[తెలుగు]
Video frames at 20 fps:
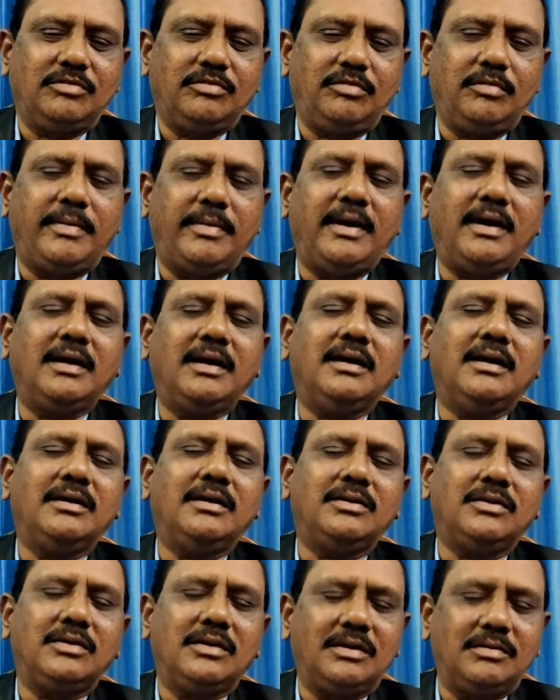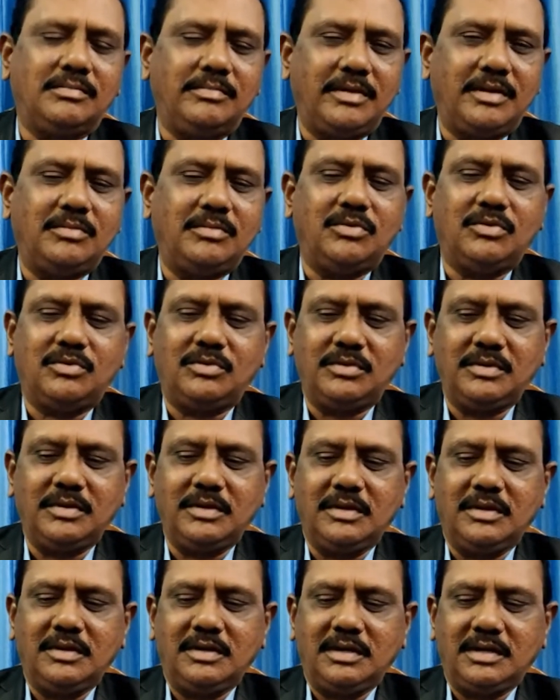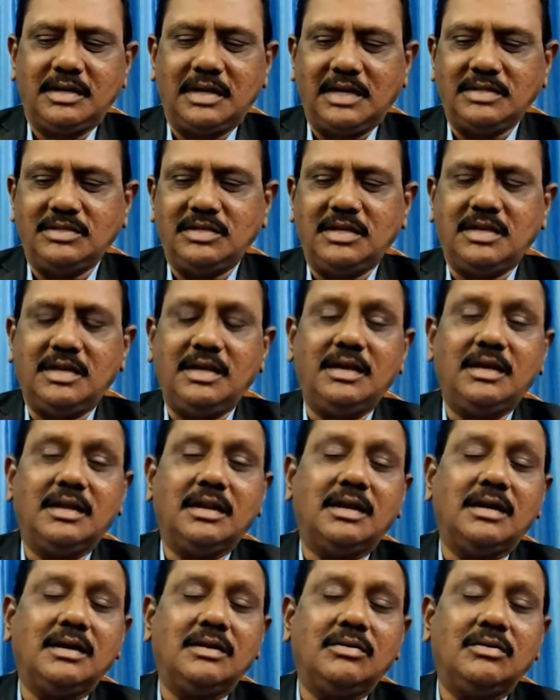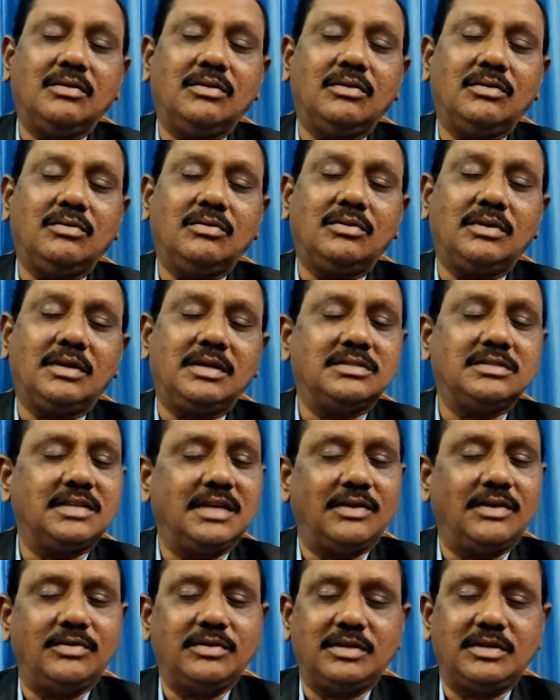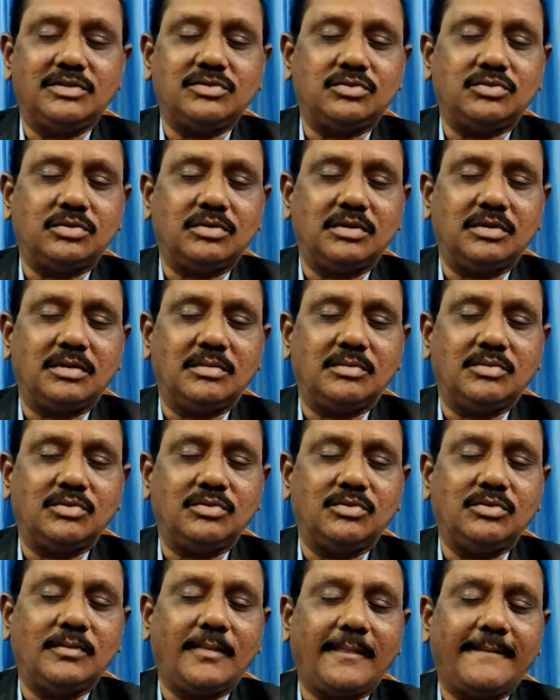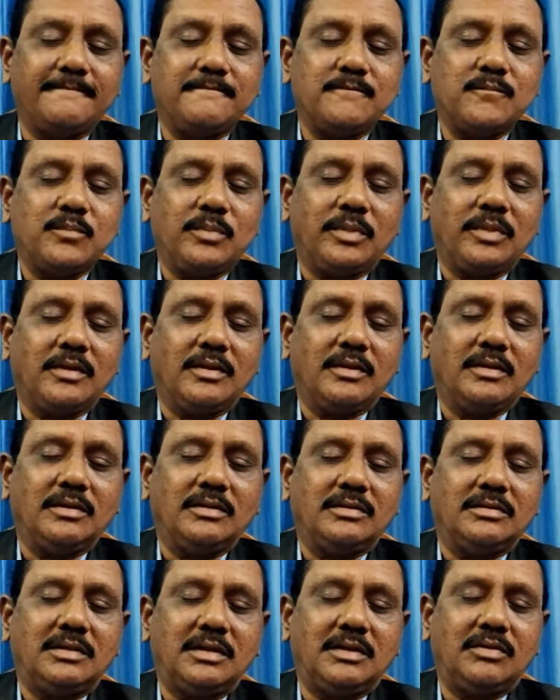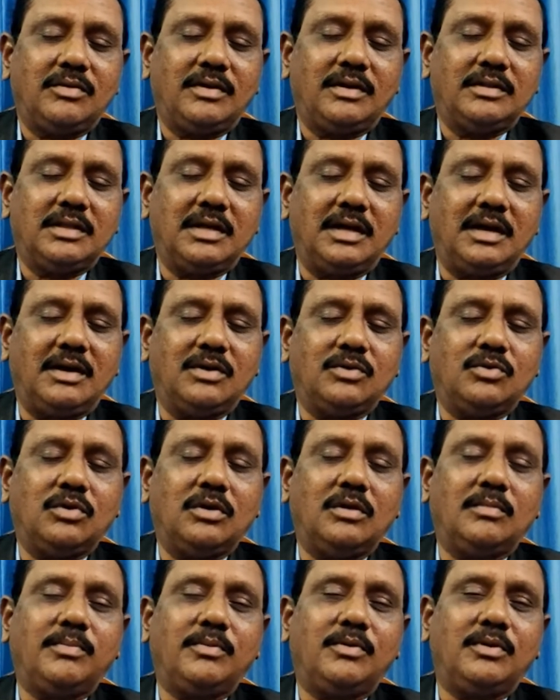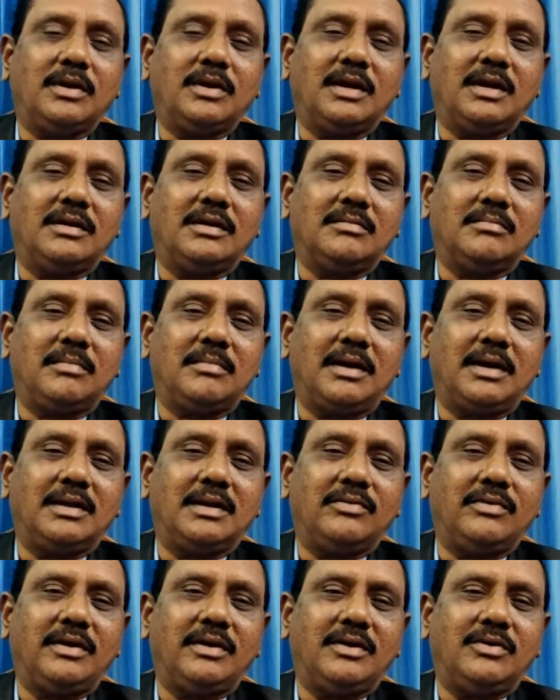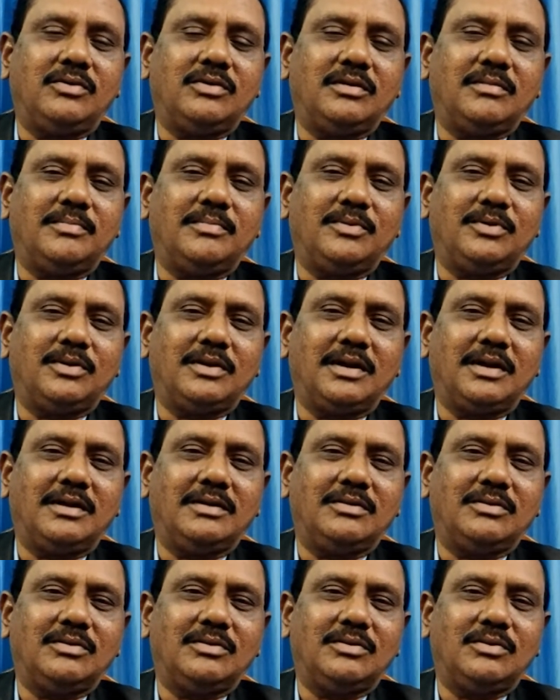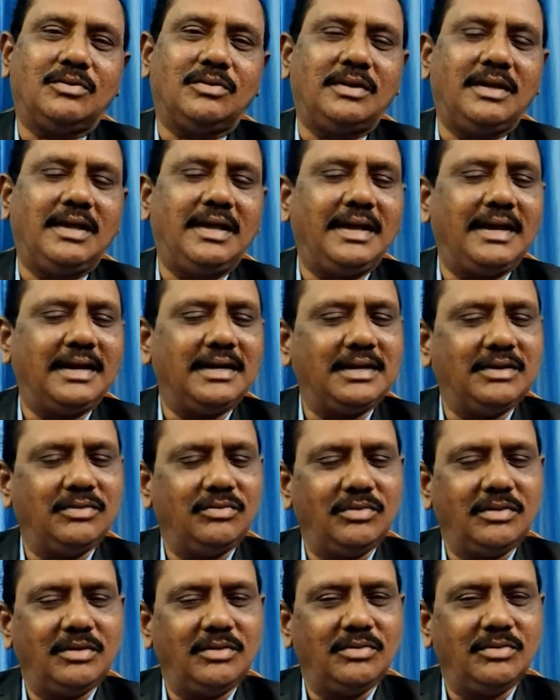విభాగాలుగా మేము రాజకీయ రంగంలో కూడా సేవ చేస్తున్నాము తర్వాత హక్కుల పోరాటం మానవ హక్కుల పోరాటంలో కూడా యాక్టివ్గా